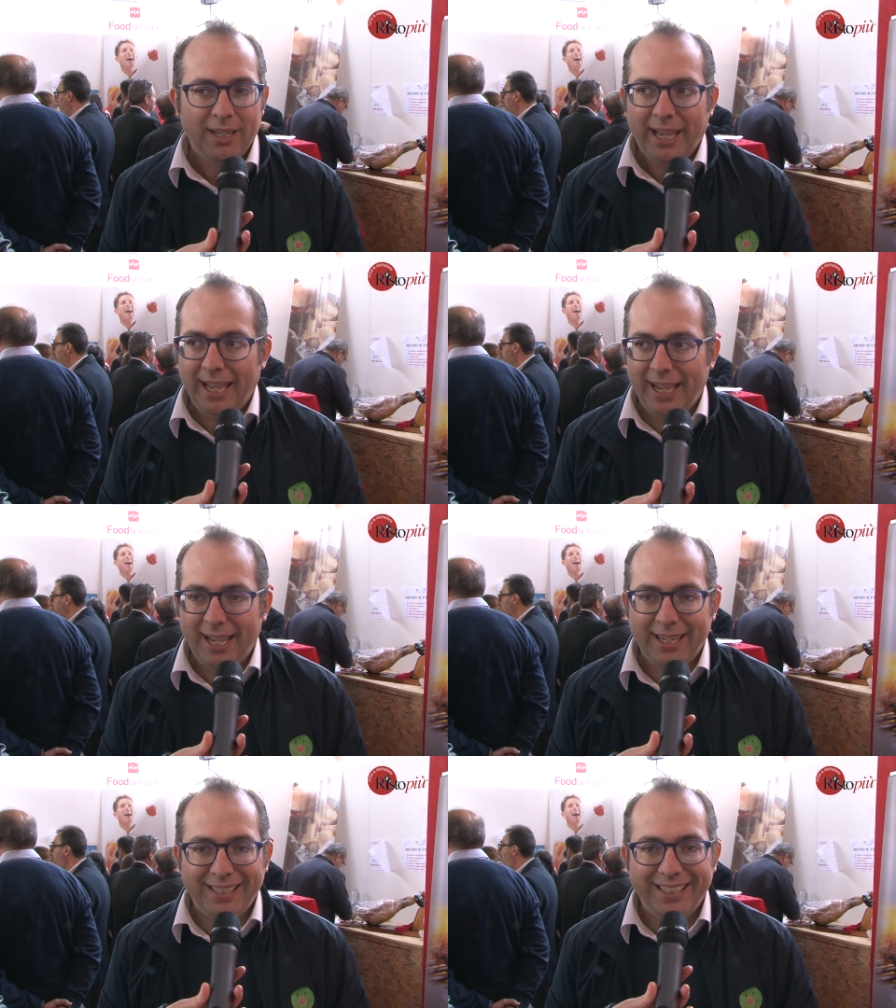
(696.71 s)

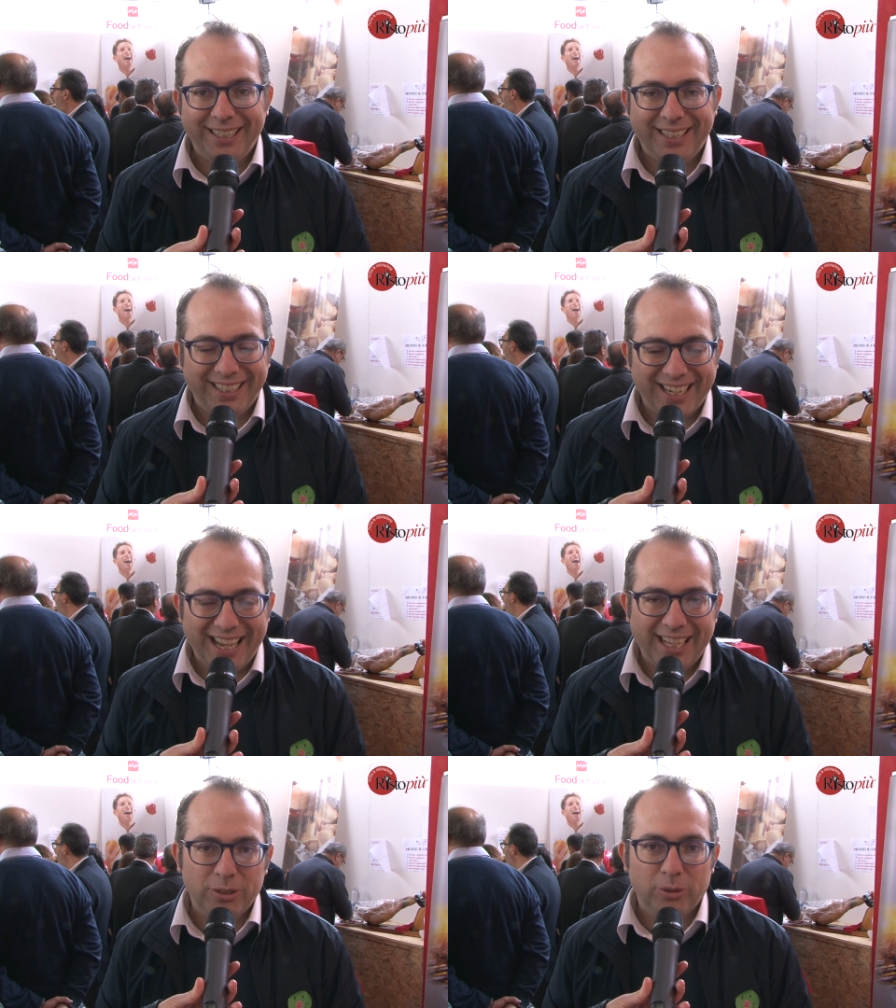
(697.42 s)
è in
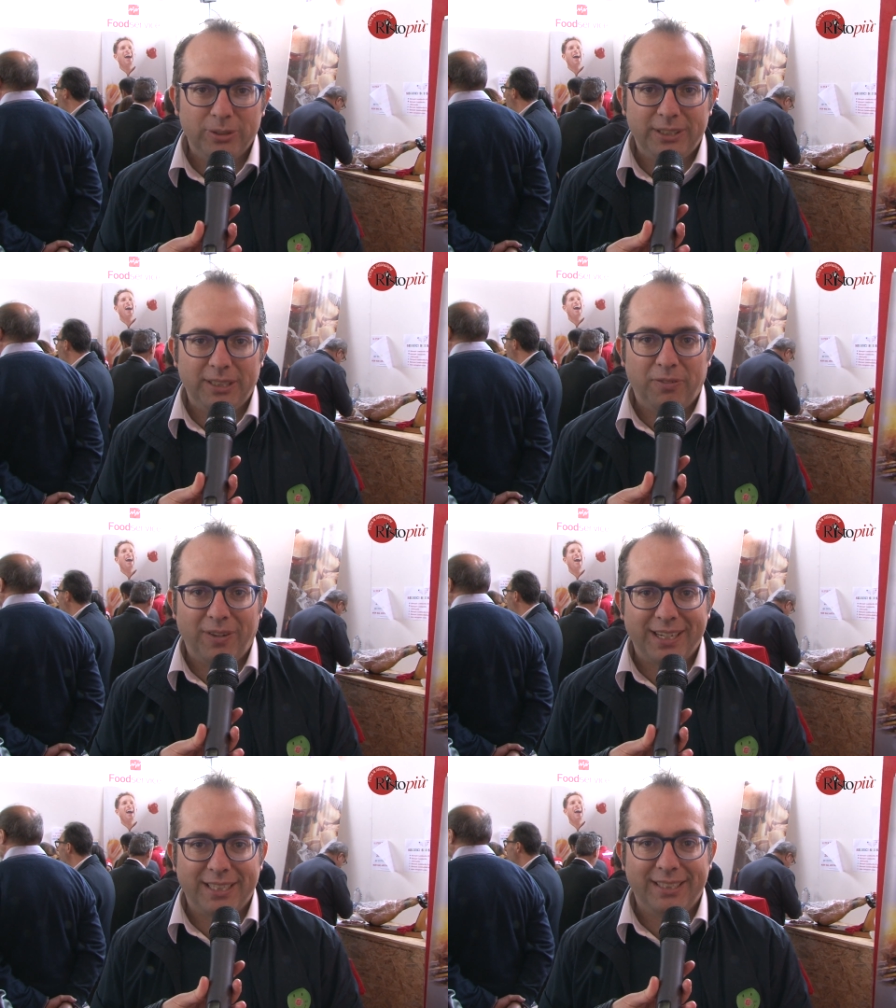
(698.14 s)
grado di
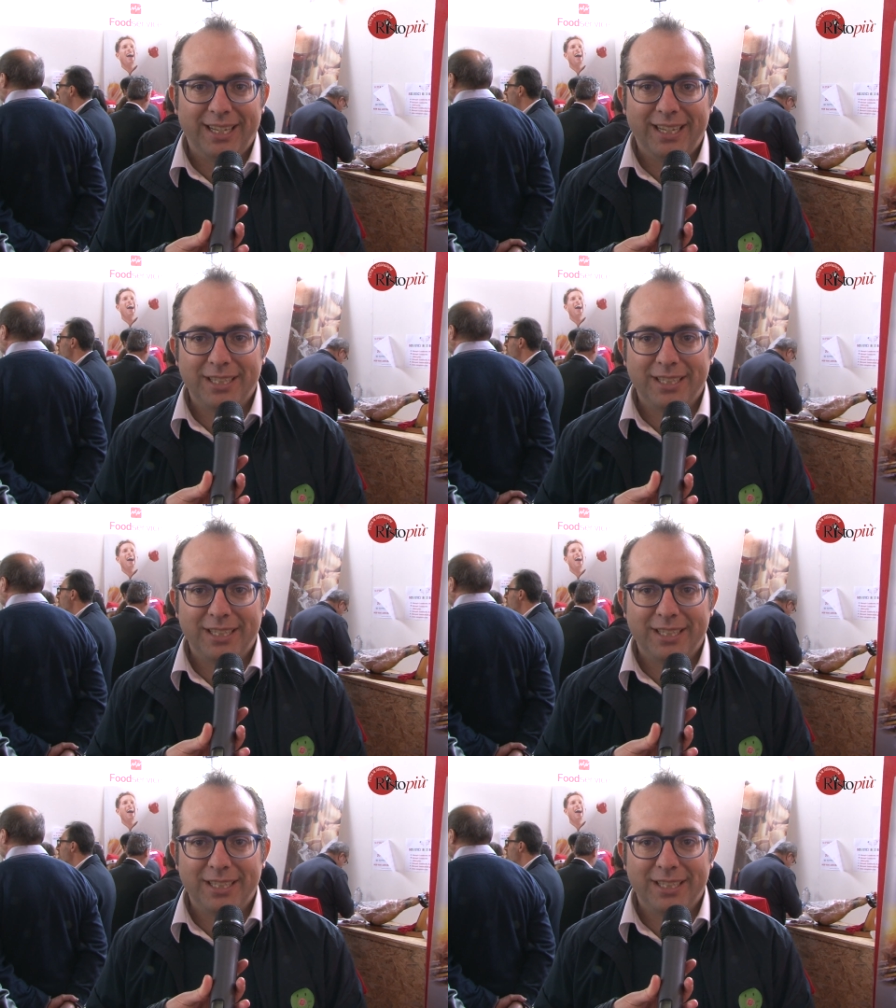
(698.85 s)
fare delle